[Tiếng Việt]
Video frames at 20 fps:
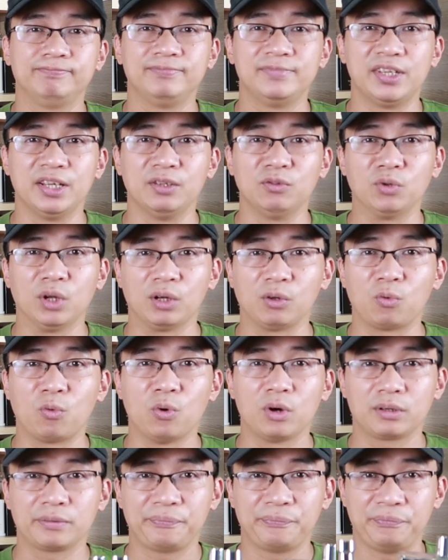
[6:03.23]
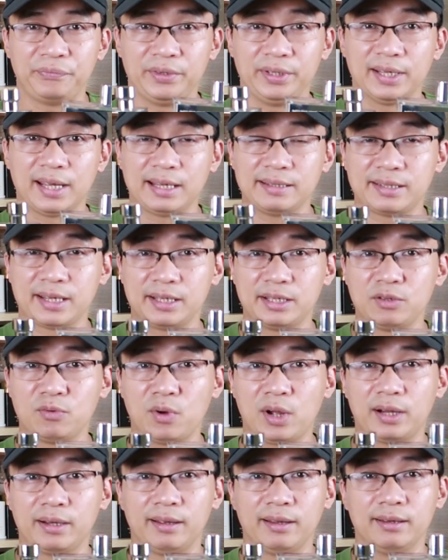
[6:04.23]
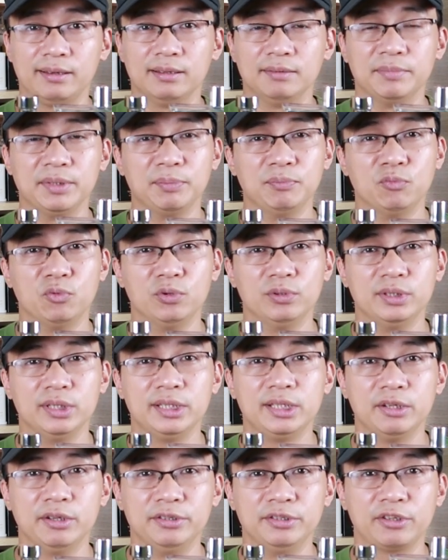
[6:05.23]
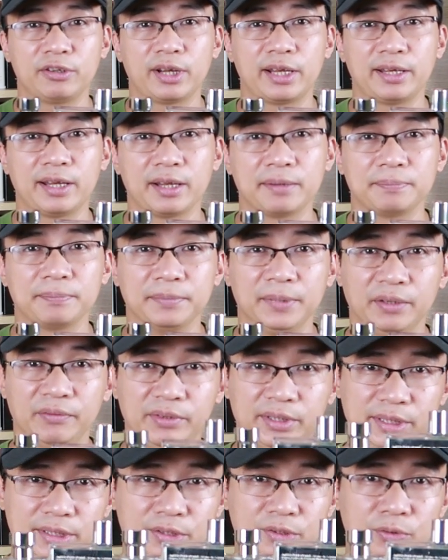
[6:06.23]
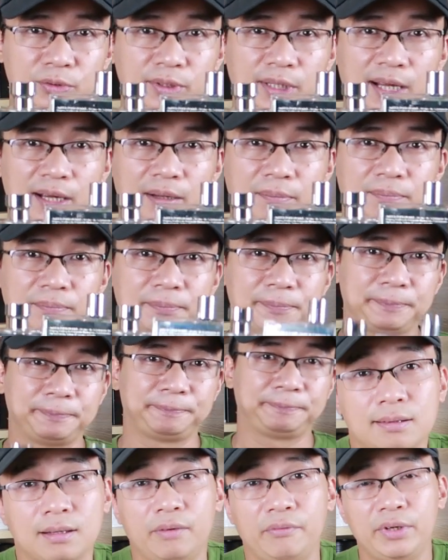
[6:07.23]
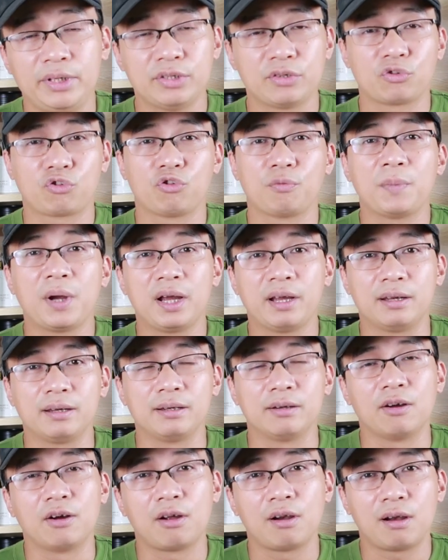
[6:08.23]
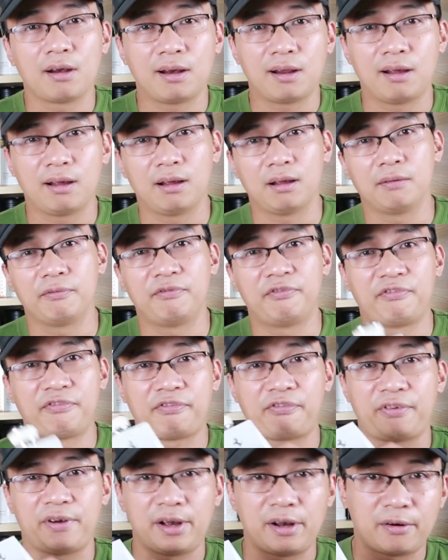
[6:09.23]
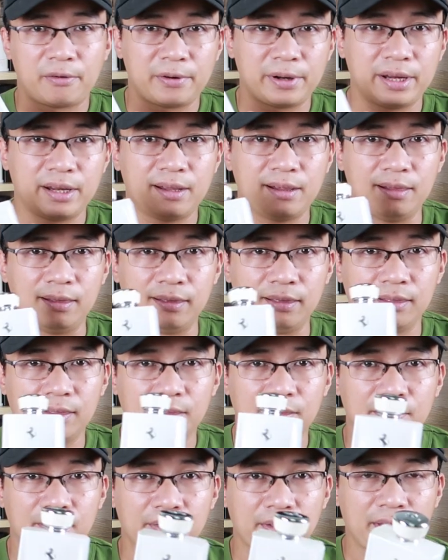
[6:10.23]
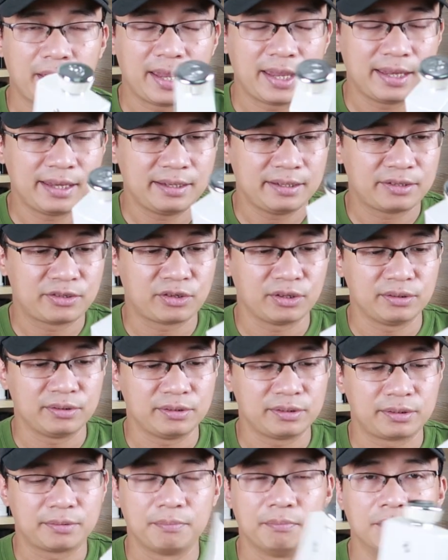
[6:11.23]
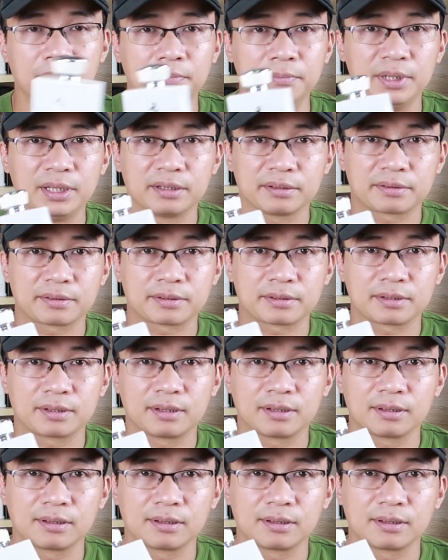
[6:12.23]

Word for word: trên toàn quốc thì hai chai nước hoa này là mình muốn giới thiệu đến cho các anh em ở vị trí số 8. Ở vị trí số 7 đó là Ferrari Essence Musk.